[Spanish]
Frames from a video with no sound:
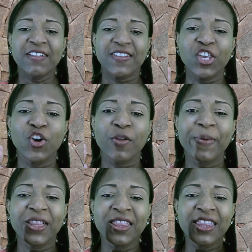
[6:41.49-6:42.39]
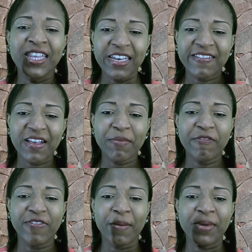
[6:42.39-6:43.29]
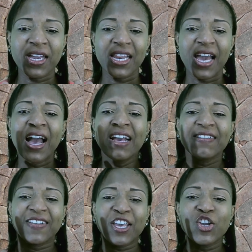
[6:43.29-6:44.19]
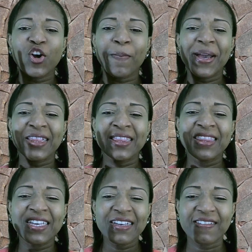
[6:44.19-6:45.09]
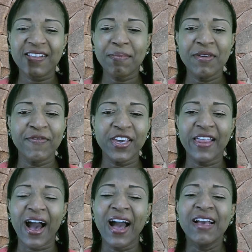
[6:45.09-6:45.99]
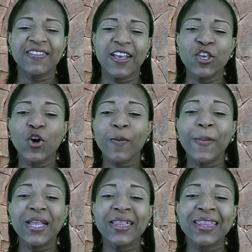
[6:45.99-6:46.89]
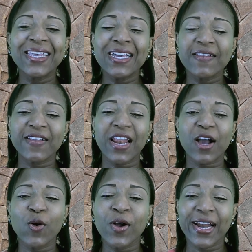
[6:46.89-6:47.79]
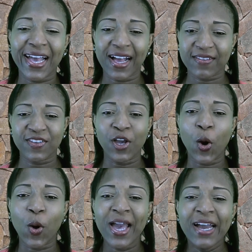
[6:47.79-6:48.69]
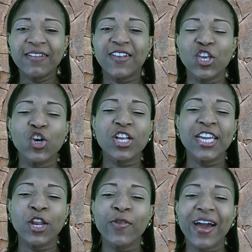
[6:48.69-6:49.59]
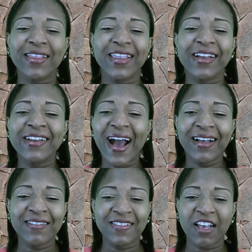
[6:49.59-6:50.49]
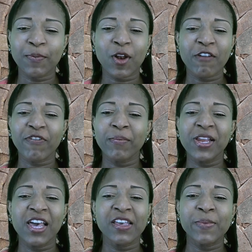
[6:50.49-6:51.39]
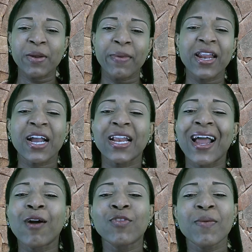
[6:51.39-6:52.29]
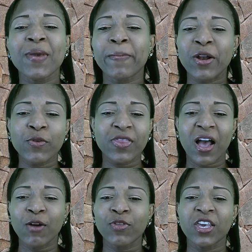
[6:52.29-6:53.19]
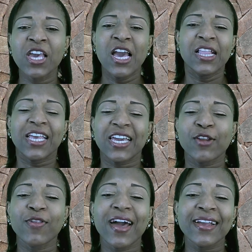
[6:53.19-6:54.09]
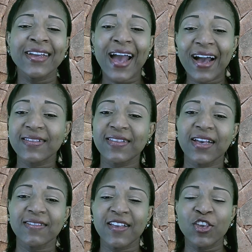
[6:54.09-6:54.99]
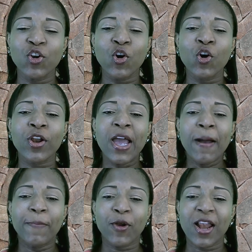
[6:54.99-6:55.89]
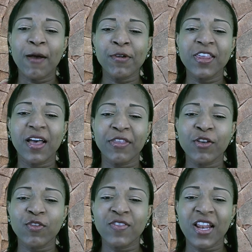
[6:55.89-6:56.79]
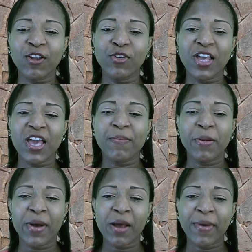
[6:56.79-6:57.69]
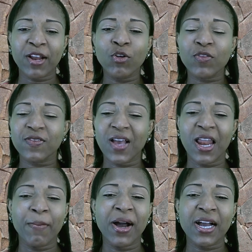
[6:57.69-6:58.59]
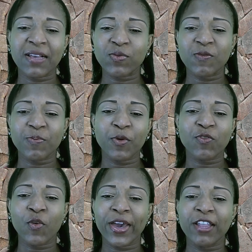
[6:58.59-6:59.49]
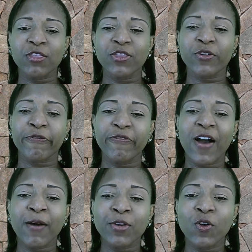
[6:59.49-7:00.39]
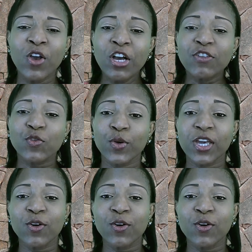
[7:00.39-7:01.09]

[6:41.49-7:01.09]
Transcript: Señor, bendice mi familia. Señor, bendice mi vida. Señor, bendice la congregación. Señor, quiero darte gracias por la familia de mi hermana Claudia y mi hermano Inaudi. Te quiero dar gracias, Señor, por la vida, Dios, de la gloria de mi hermana Margot Salamanca, su esposo Héctor Fabio, su hijo